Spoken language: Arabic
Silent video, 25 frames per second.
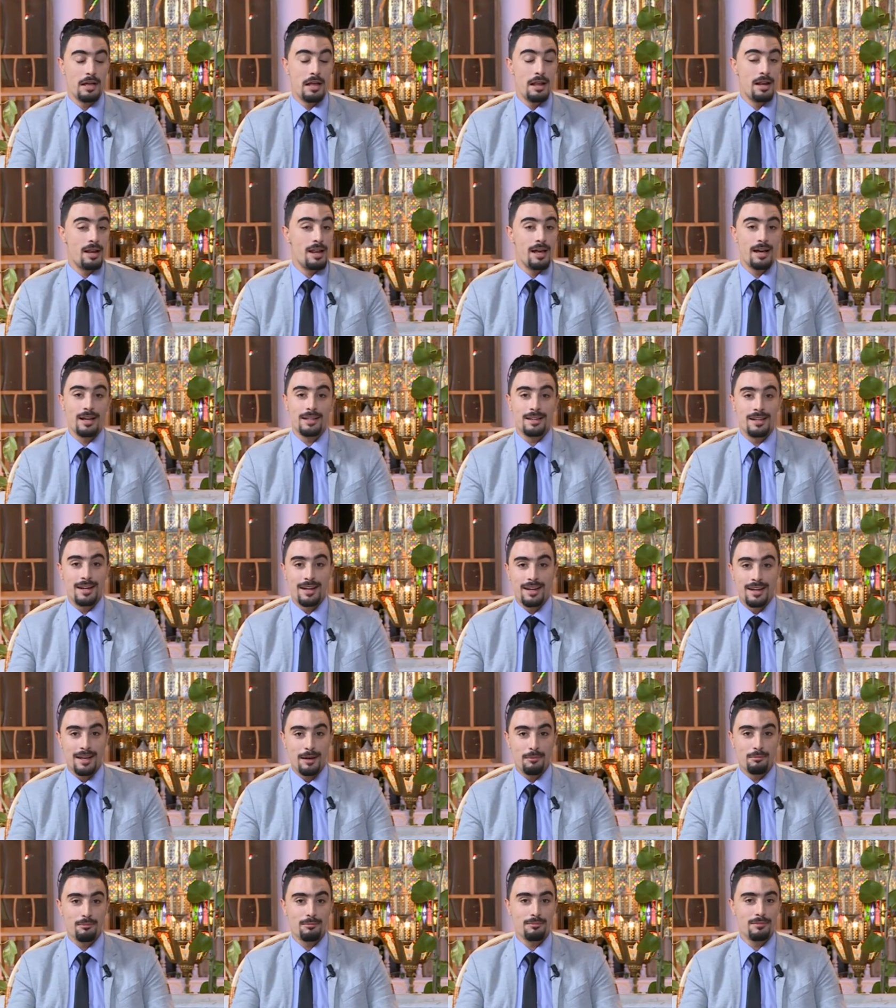لا ادري
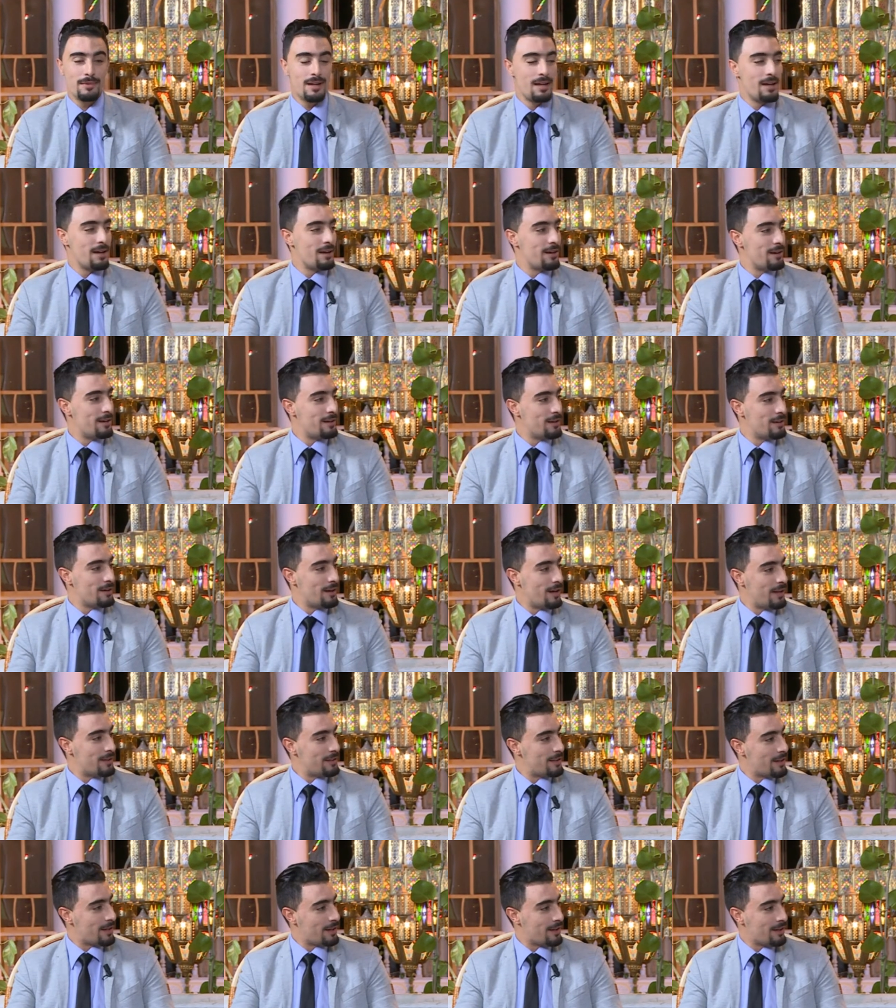كم
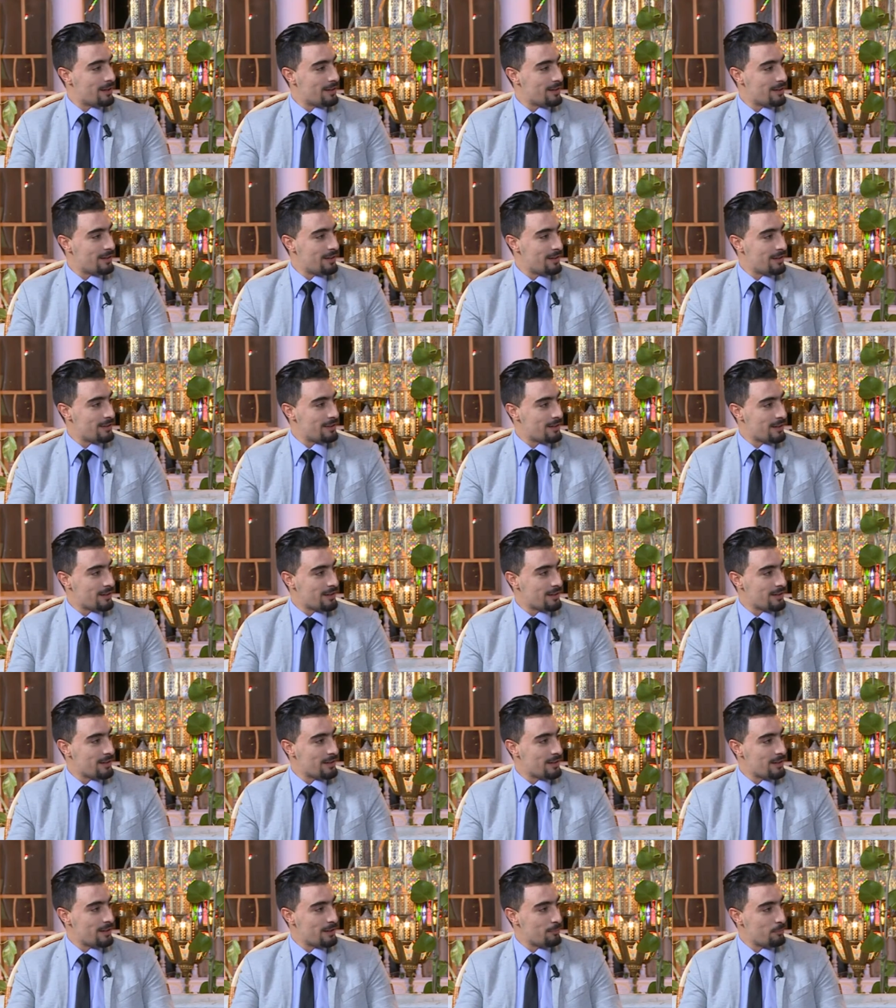عندك عندك